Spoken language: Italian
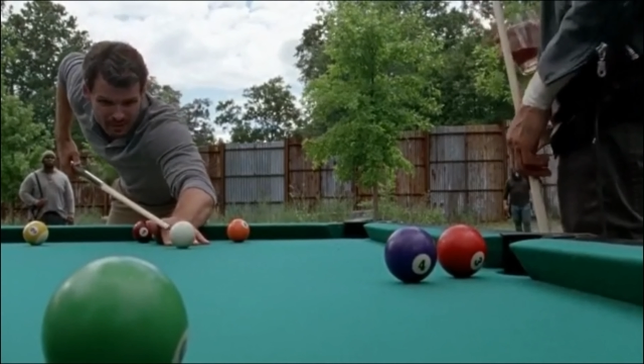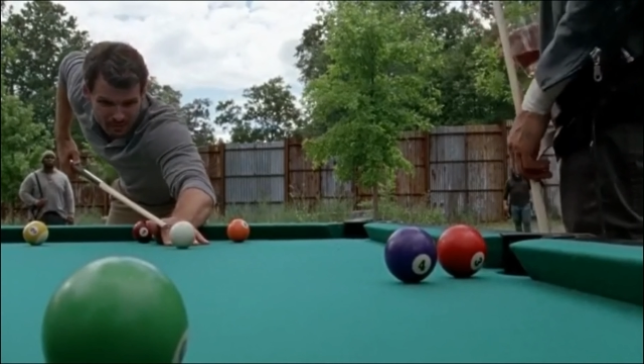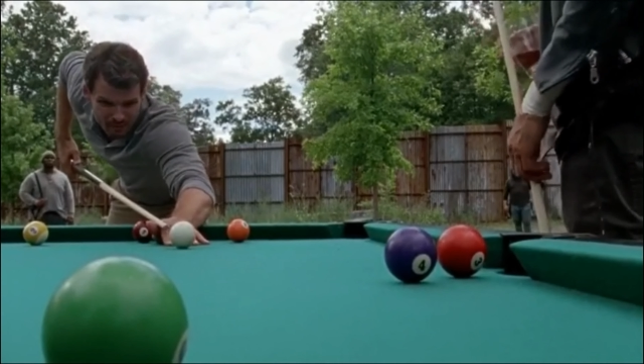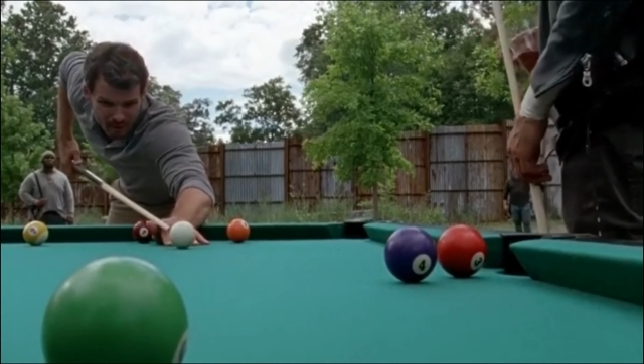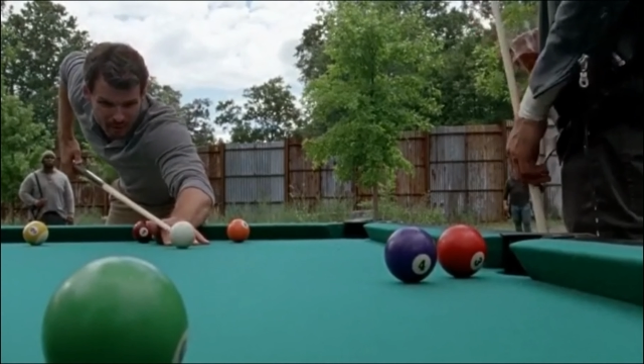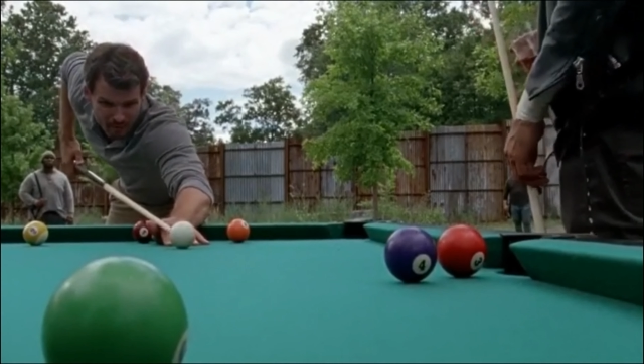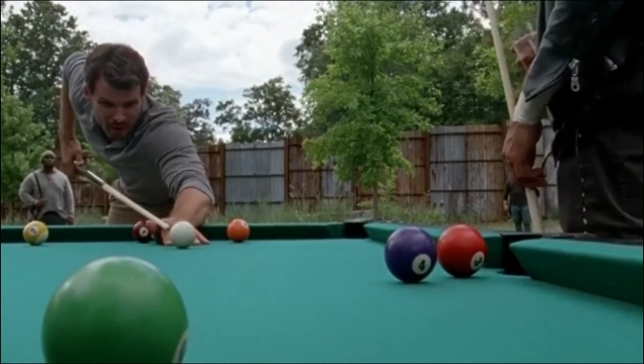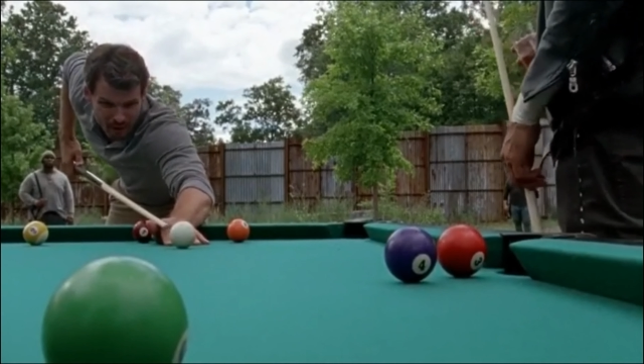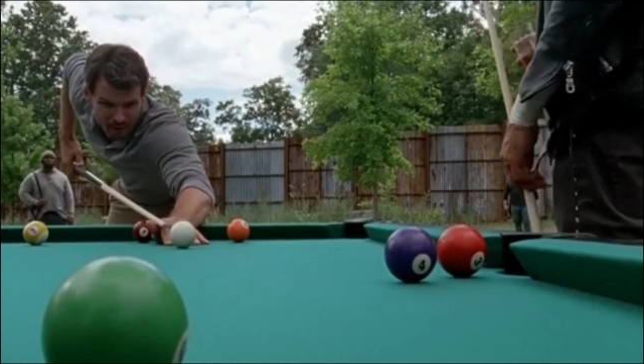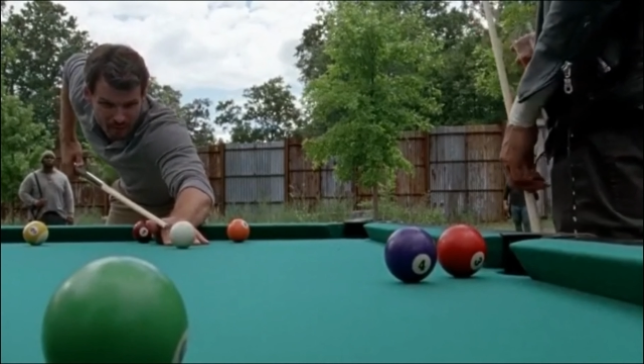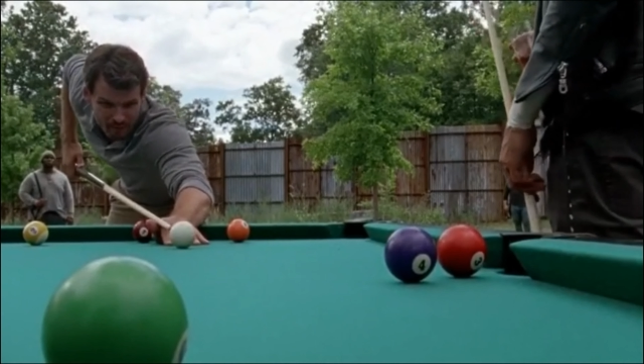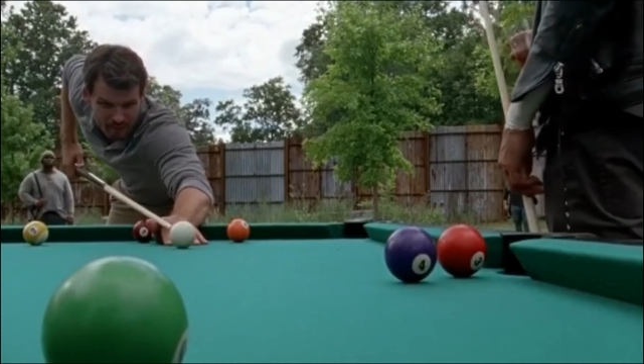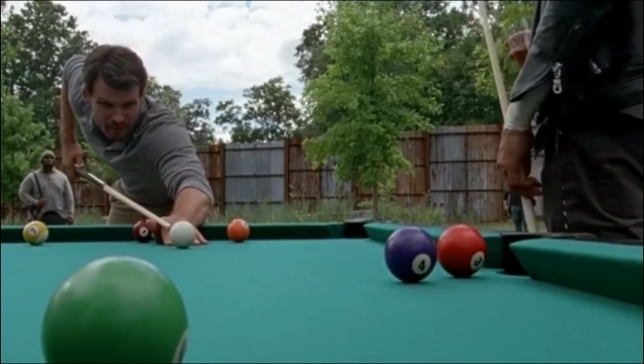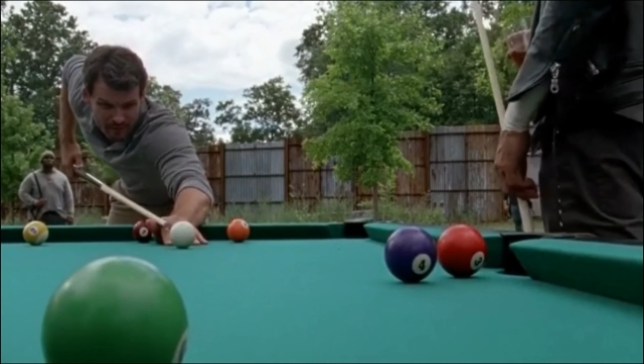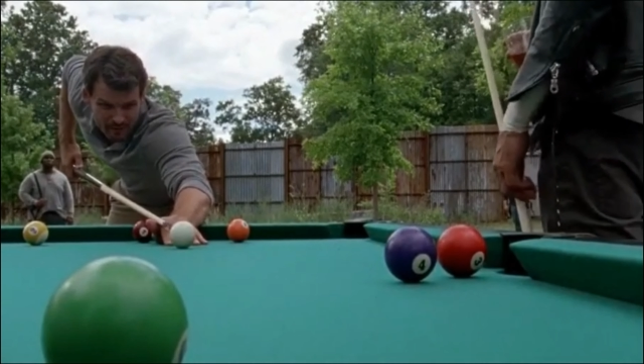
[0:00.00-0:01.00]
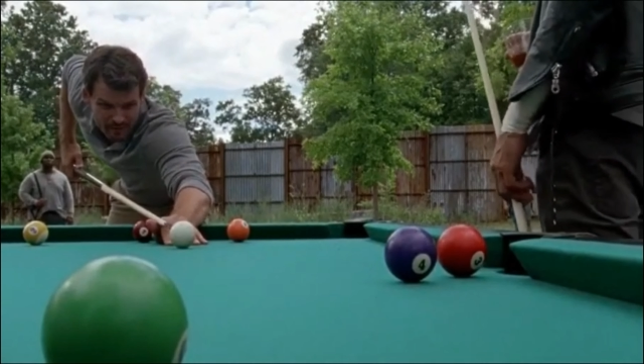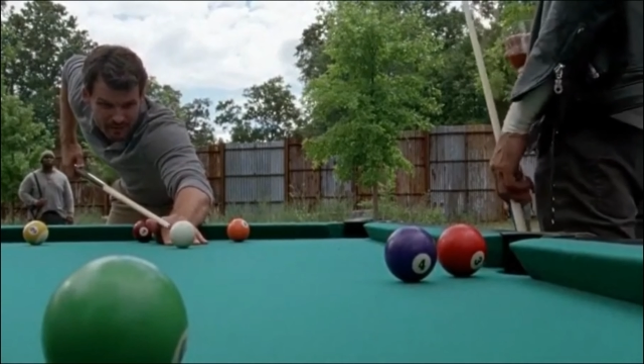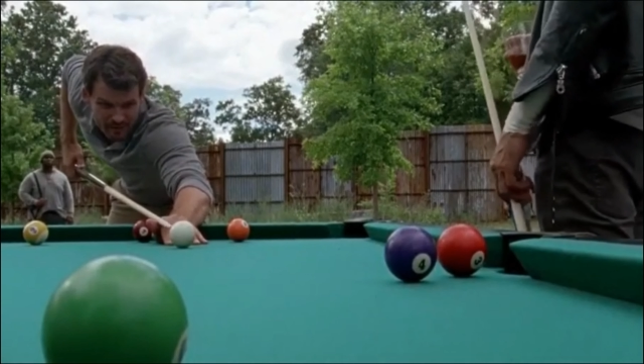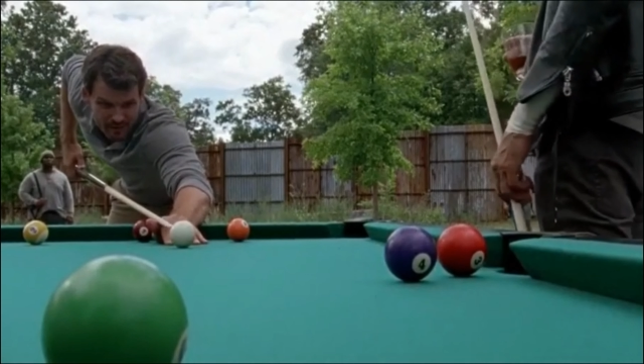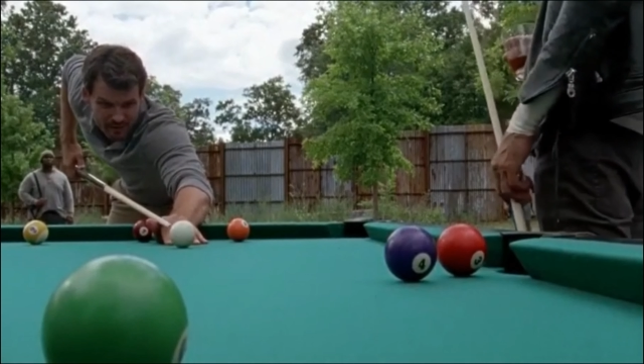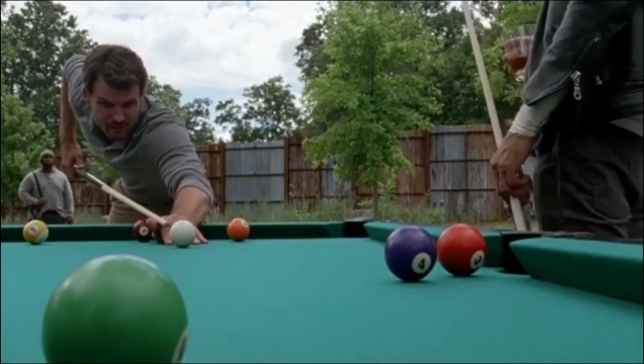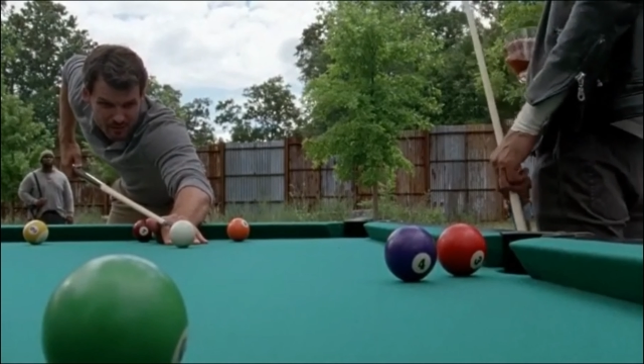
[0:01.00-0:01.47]
Quello che ha fatto con mia
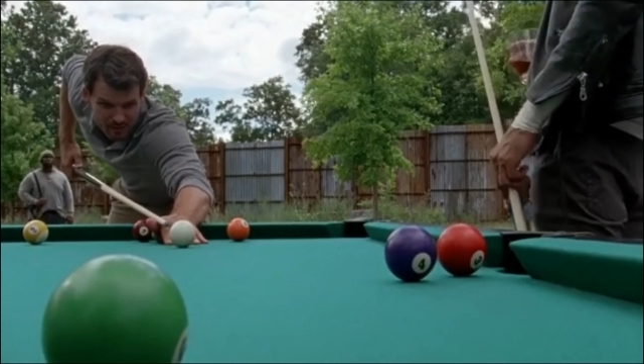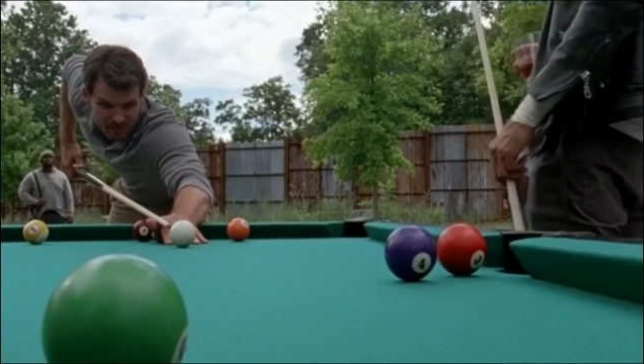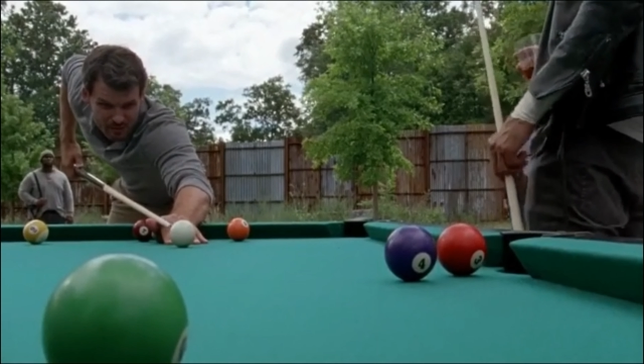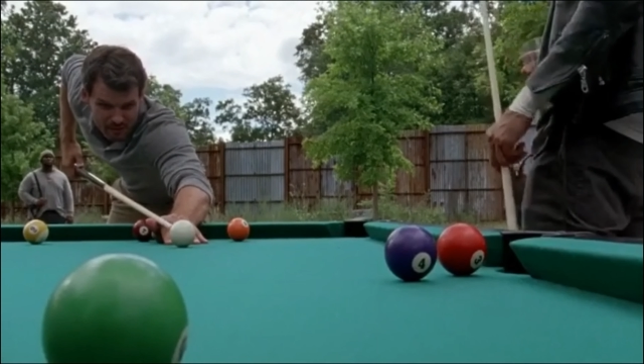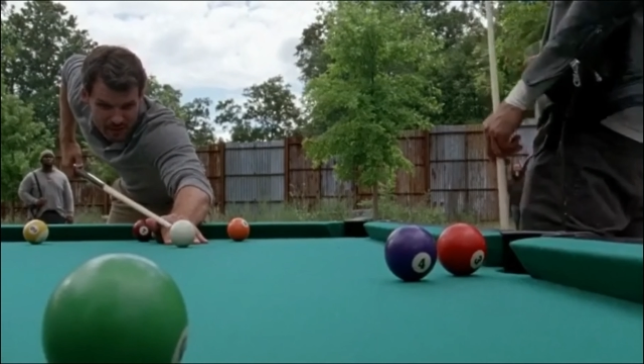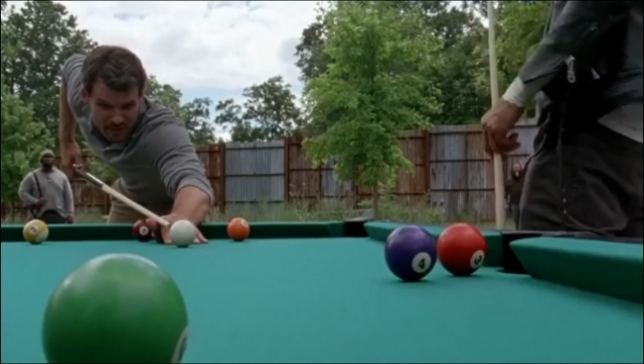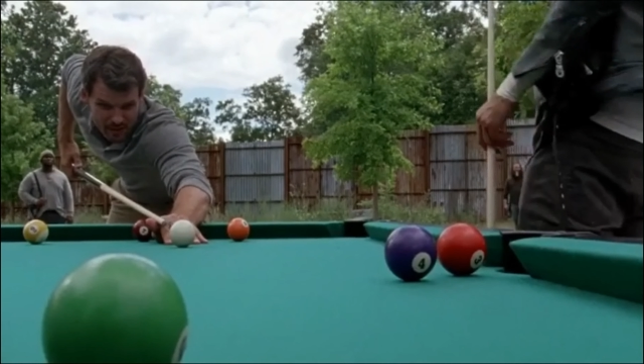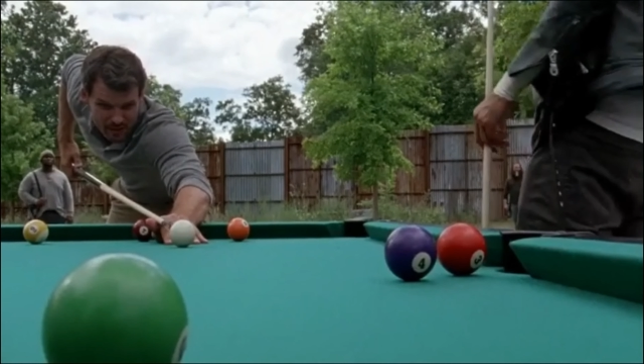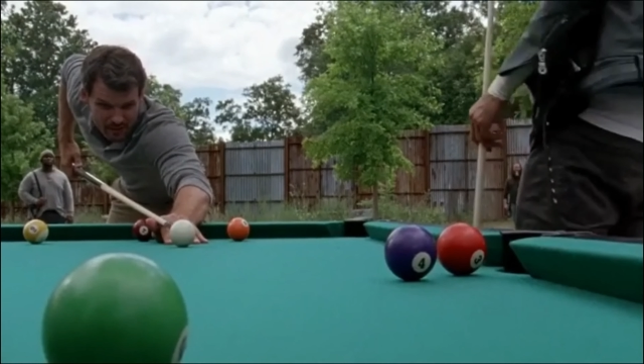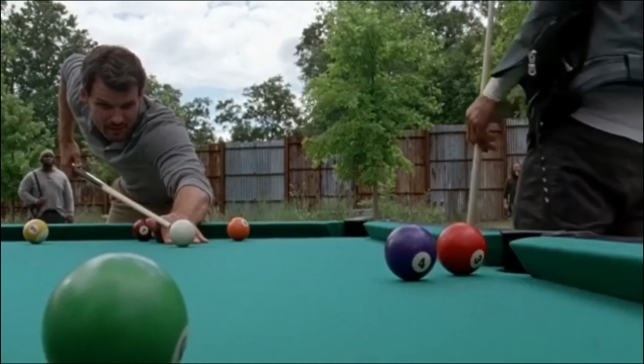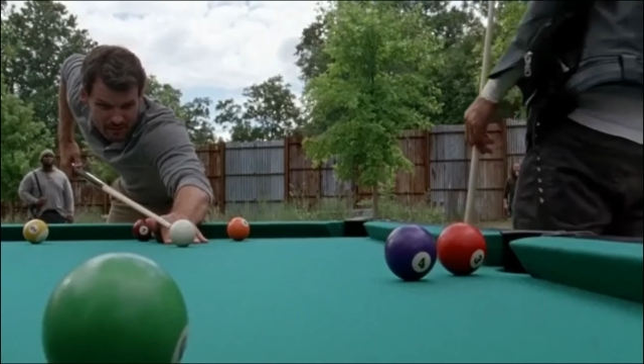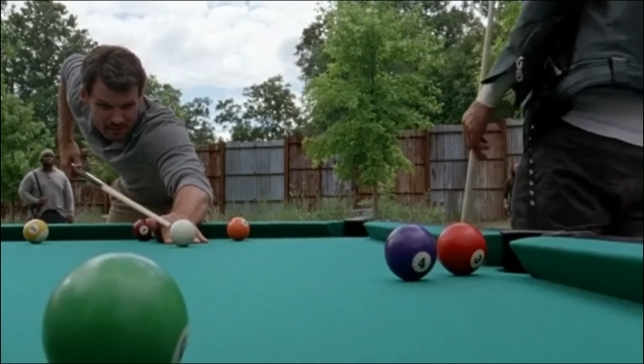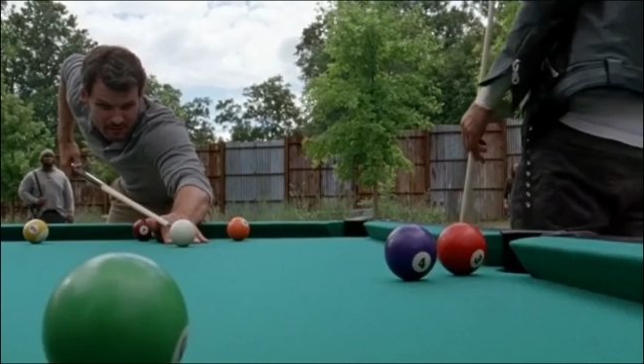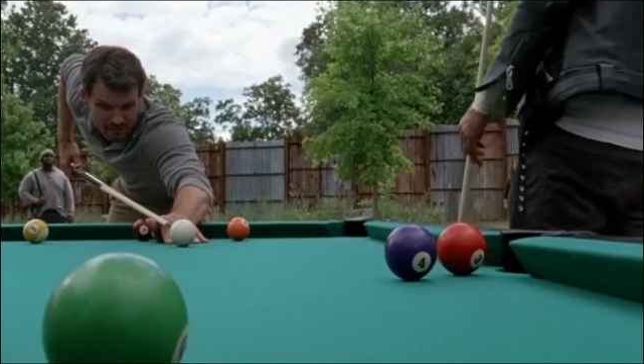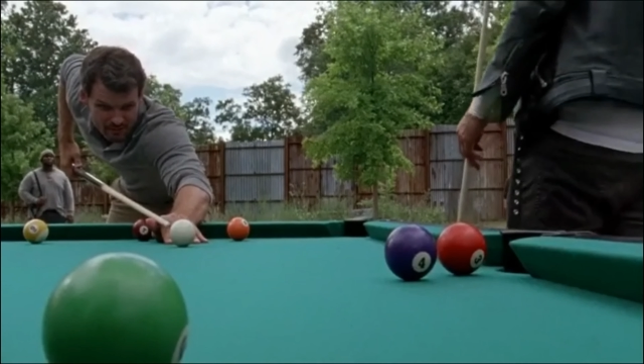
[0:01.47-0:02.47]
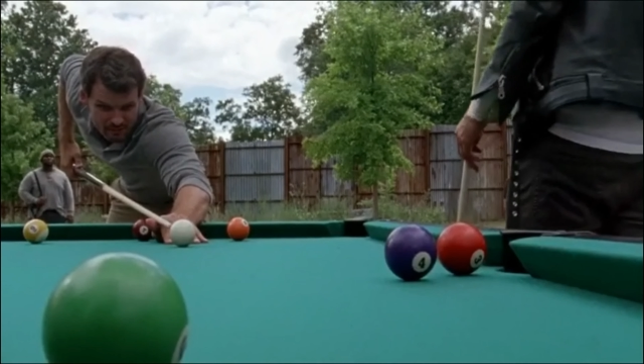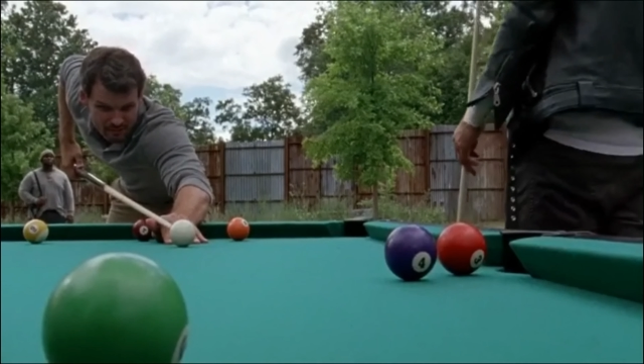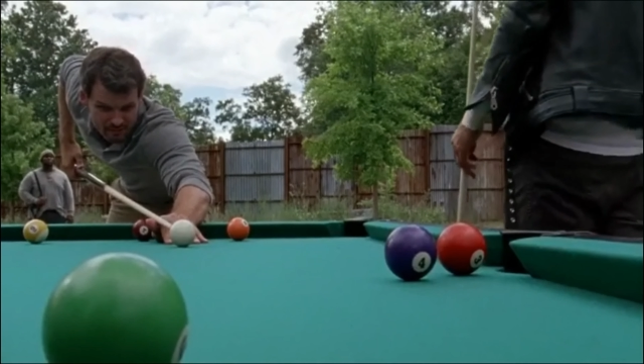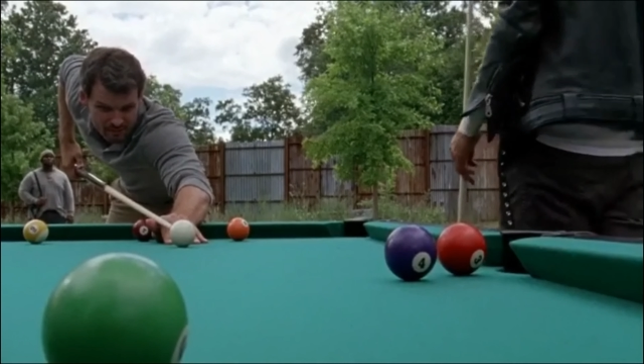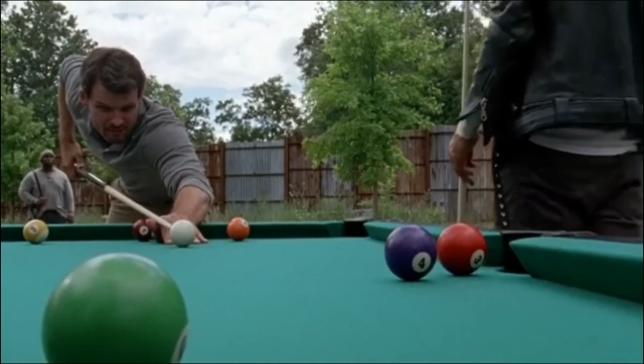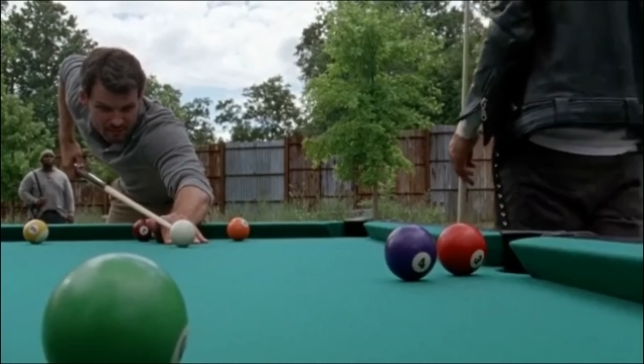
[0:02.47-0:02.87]
madre lo farà di nuovo.